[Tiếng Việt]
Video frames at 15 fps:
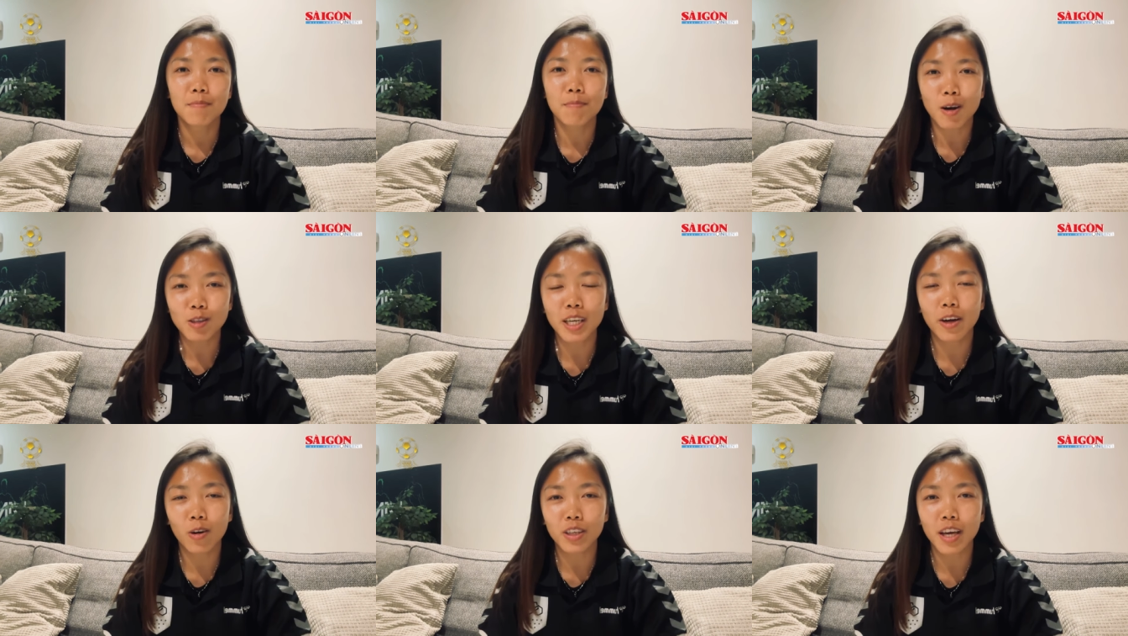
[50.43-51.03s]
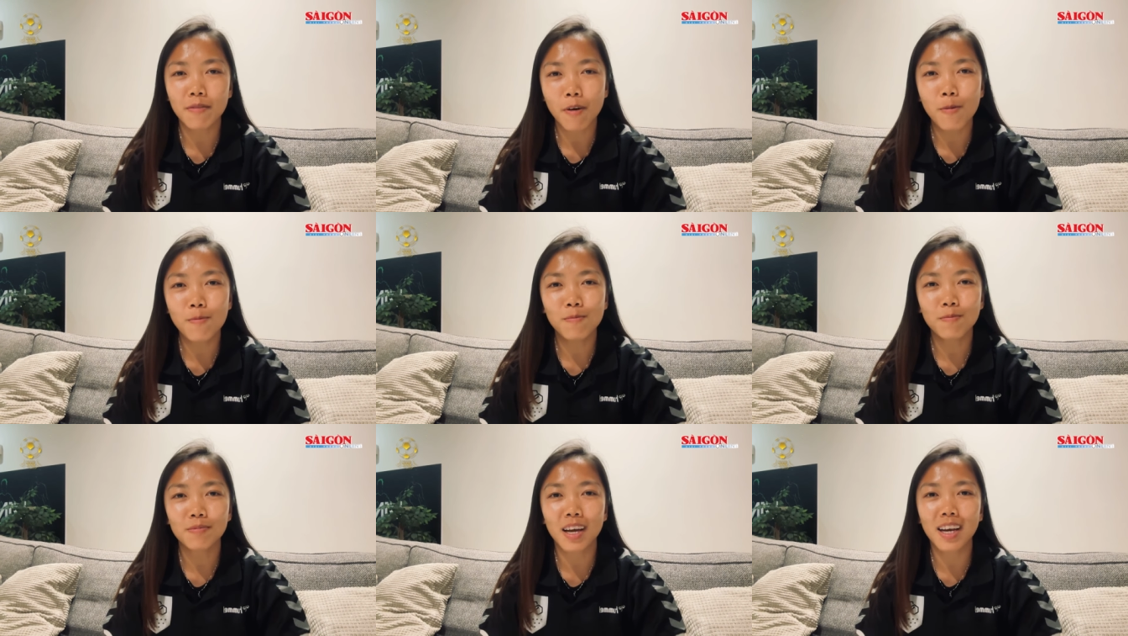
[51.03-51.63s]
báo Sài Gòn Giải
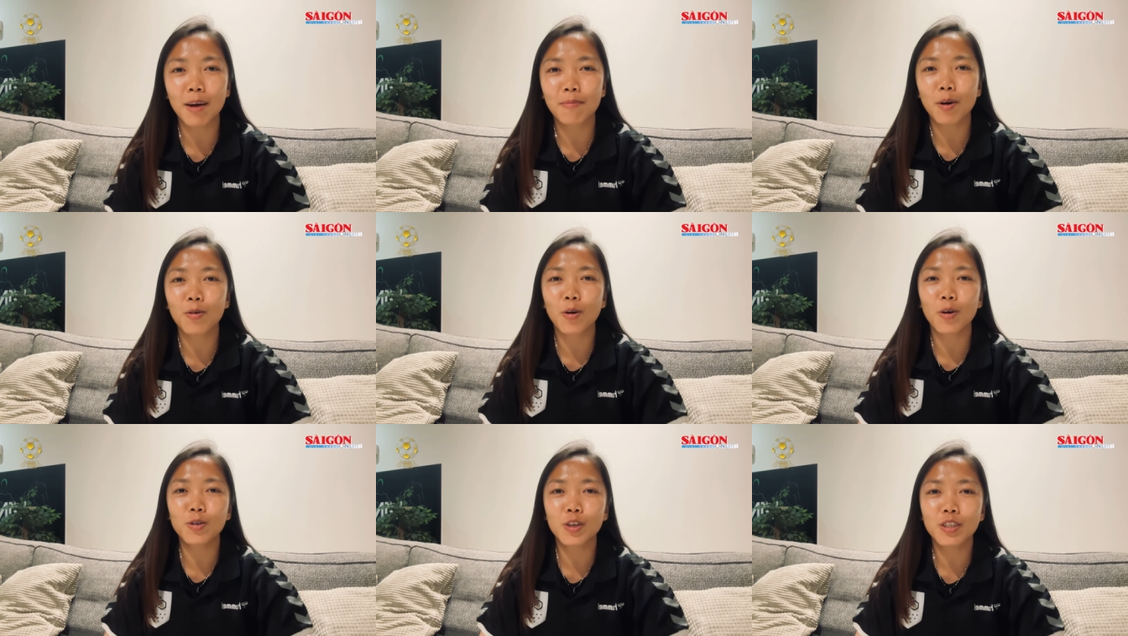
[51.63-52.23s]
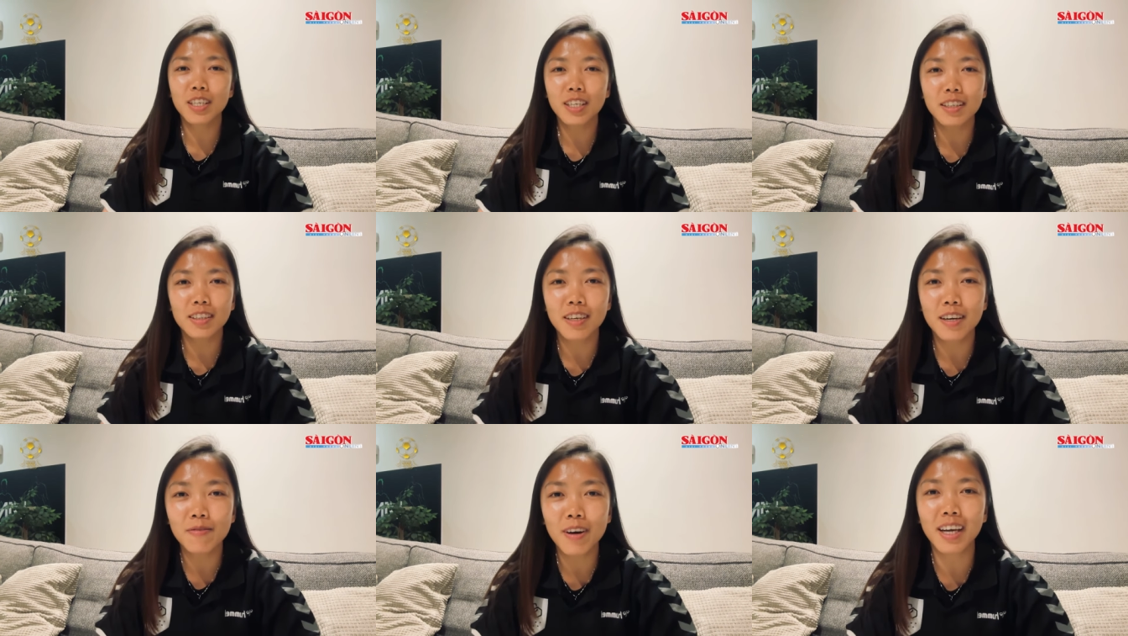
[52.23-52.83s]
phóng đã làm cầu nối cho Như
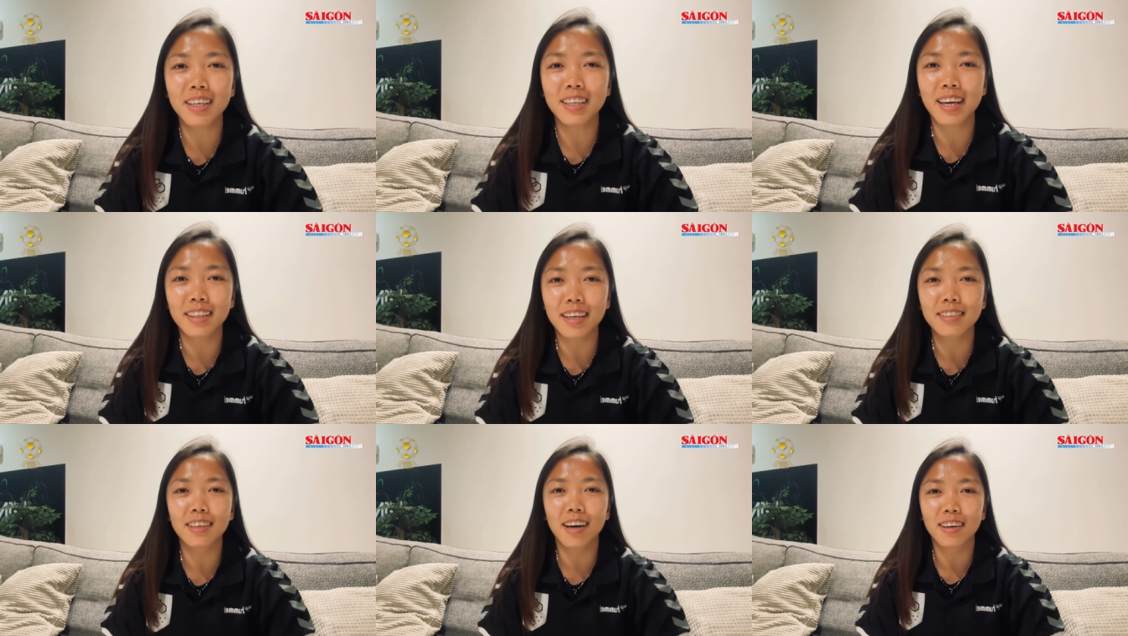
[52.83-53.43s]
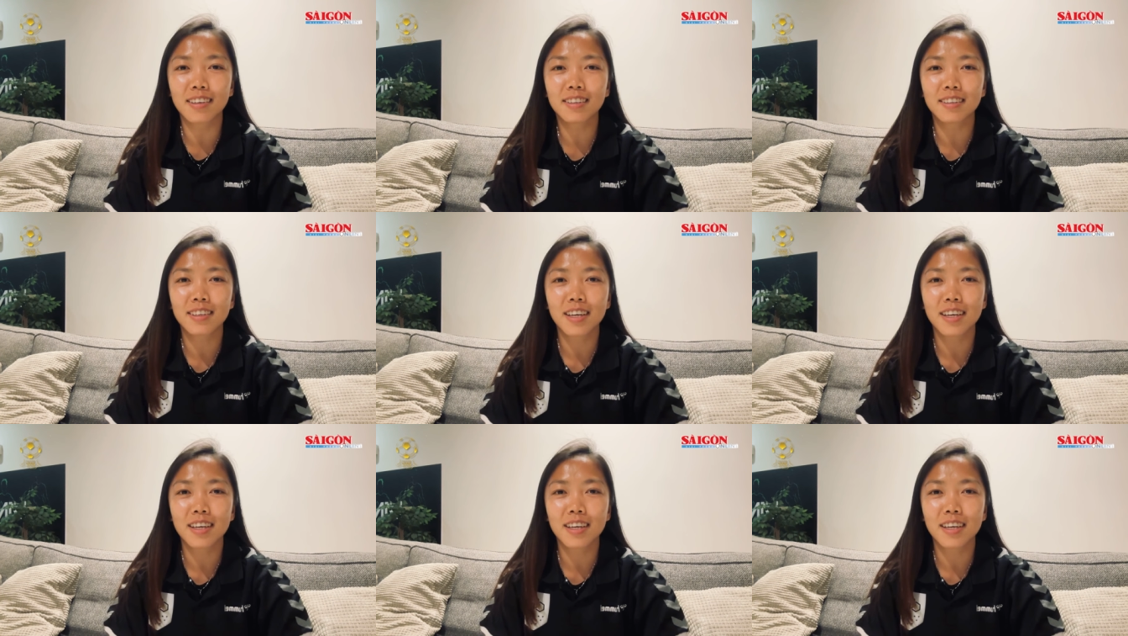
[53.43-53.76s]
đến với các nhà tài trợ